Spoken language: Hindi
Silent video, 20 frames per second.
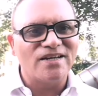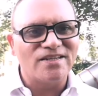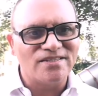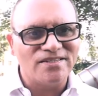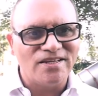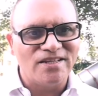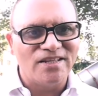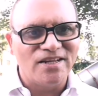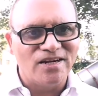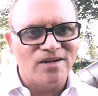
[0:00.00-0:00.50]

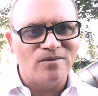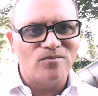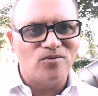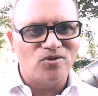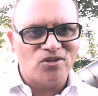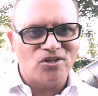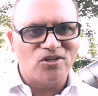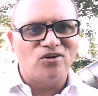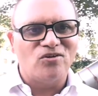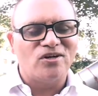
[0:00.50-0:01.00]
किस्तें देने में
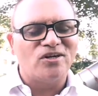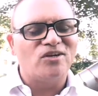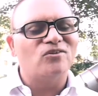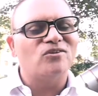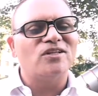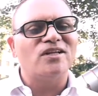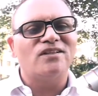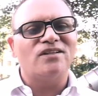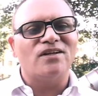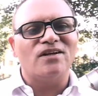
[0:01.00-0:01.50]
मुश्किल हो रही
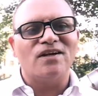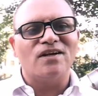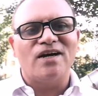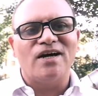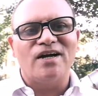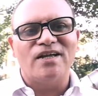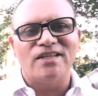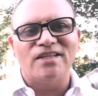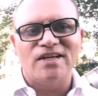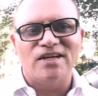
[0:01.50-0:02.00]
होती है
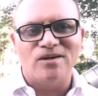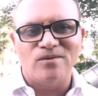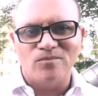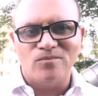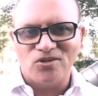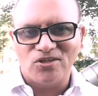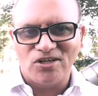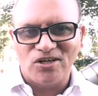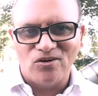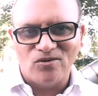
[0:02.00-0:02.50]
तनख्वाहें देने में
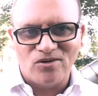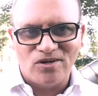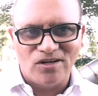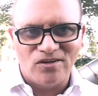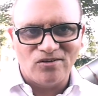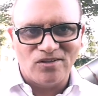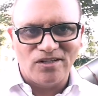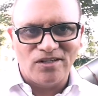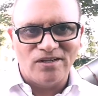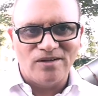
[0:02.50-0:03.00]
मुश्किल हो रही
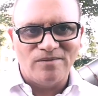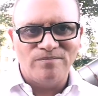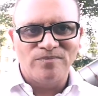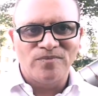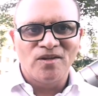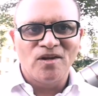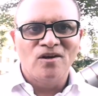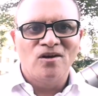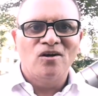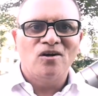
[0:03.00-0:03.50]
होती है
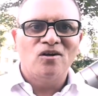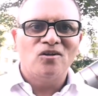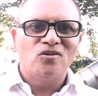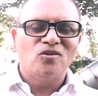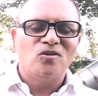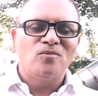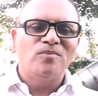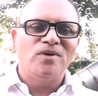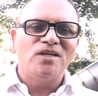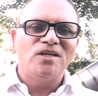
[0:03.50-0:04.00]

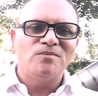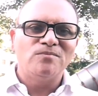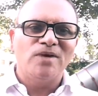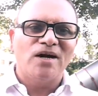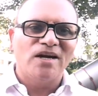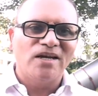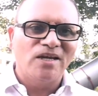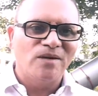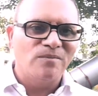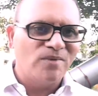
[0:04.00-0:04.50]
तो बीच में
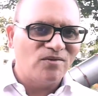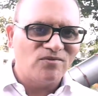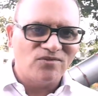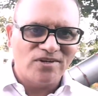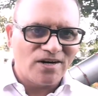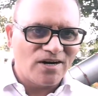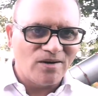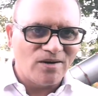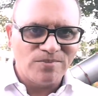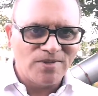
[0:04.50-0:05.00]
आईएमएफ
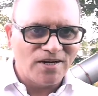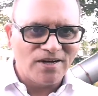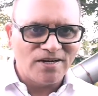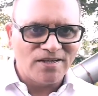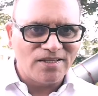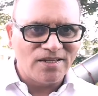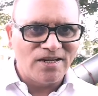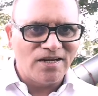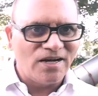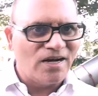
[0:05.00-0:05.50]
से रबता
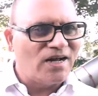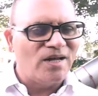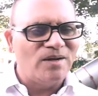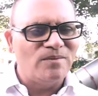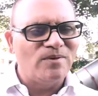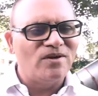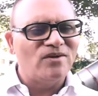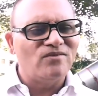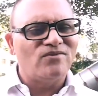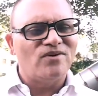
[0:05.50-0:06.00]
करते हैं
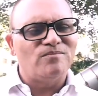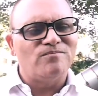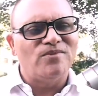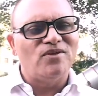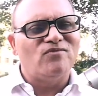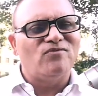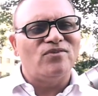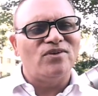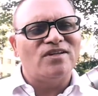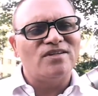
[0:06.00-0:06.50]
आईएमएफ
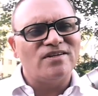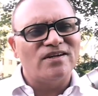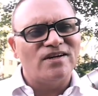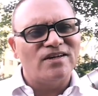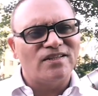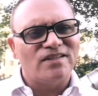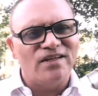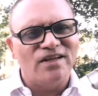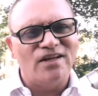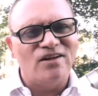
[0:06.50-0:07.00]
अपनी फ़ीस
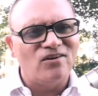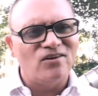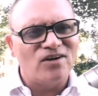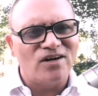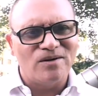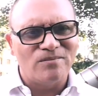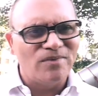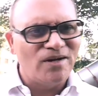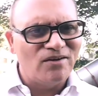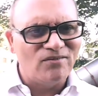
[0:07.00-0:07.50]
लेता है और
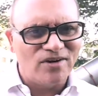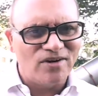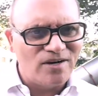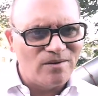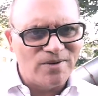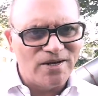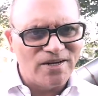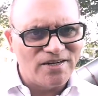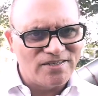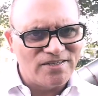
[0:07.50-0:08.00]
हमें
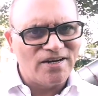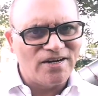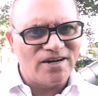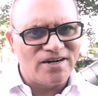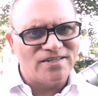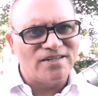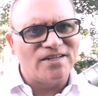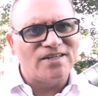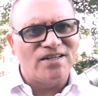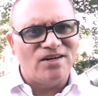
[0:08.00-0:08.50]
वर्ल्ड बैंक से
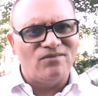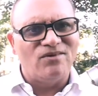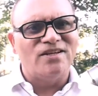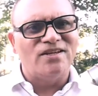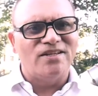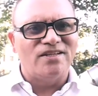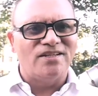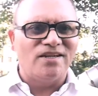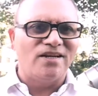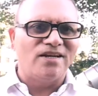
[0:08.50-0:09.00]
कर्ज़ा दिलवा
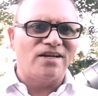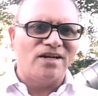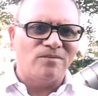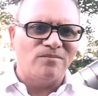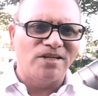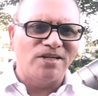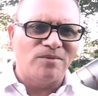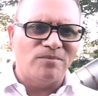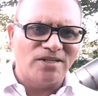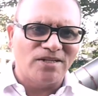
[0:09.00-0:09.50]
देता है लेकिन
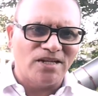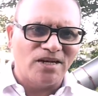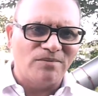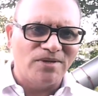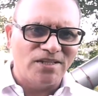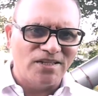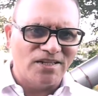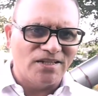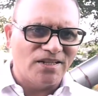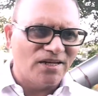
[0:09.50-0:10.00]
हमें ये बता
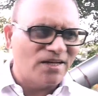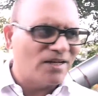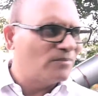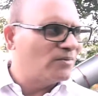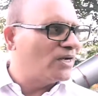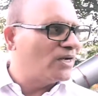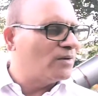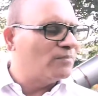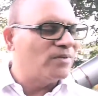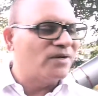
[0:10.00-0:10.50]
भी देता है कि
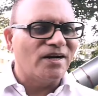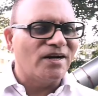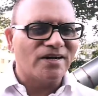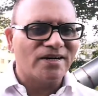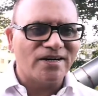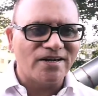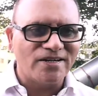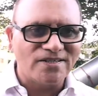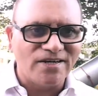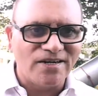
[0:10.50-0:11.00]
भाई आप
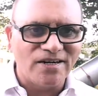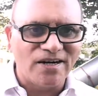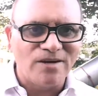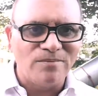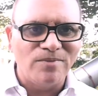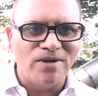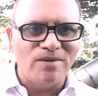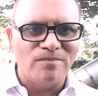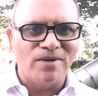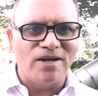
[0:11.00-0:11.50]
इलेक्ट्रिसिटी के
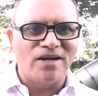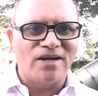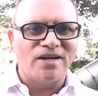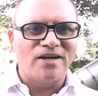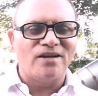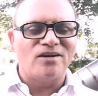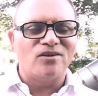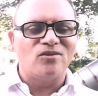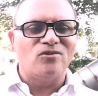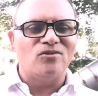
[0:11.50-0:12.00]
बिल महंगे
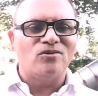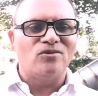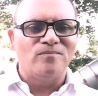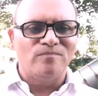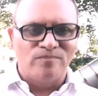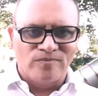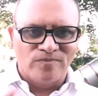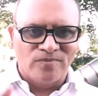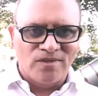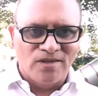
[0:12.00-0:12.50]
कर दो
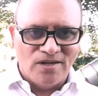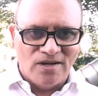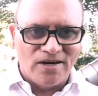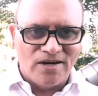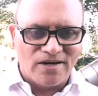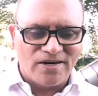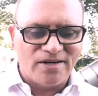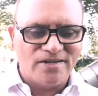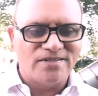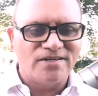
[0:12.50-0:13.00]

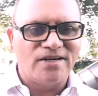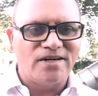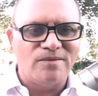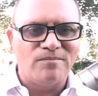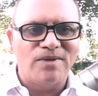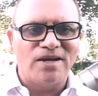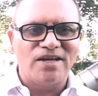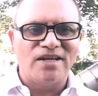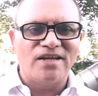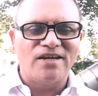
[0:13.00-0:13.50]
इलेक्ट्रिसिटी
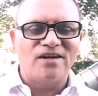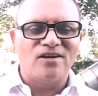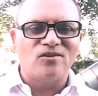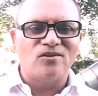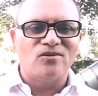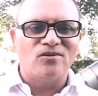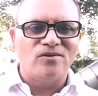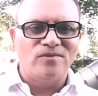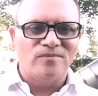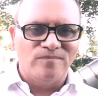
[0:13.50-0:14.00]
महंगी कर
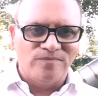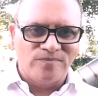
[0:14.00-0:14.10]
दो